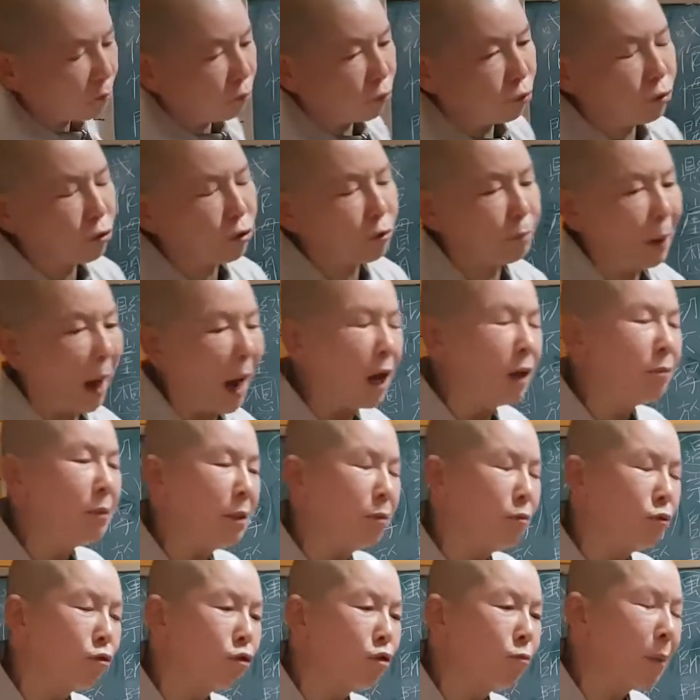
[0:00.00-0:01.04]
하니까 무슨
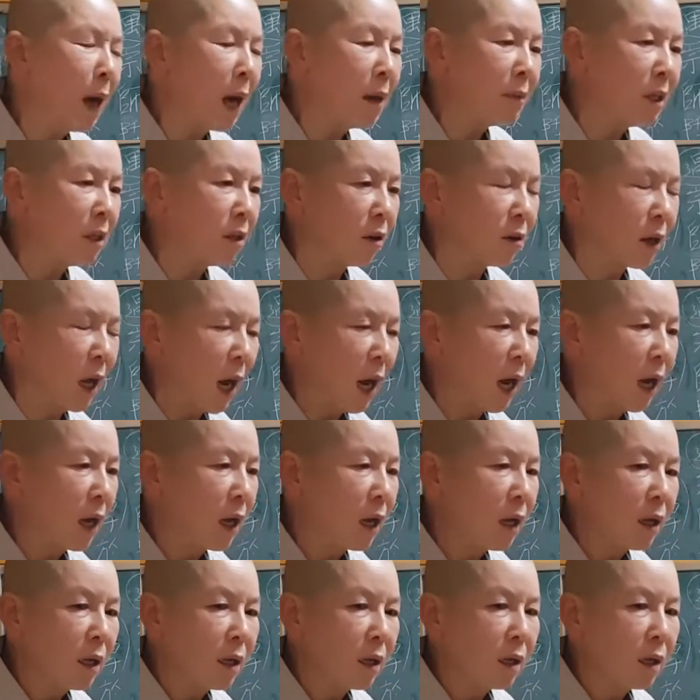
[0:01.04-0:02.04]
마음이 무슨 마음이 일어나?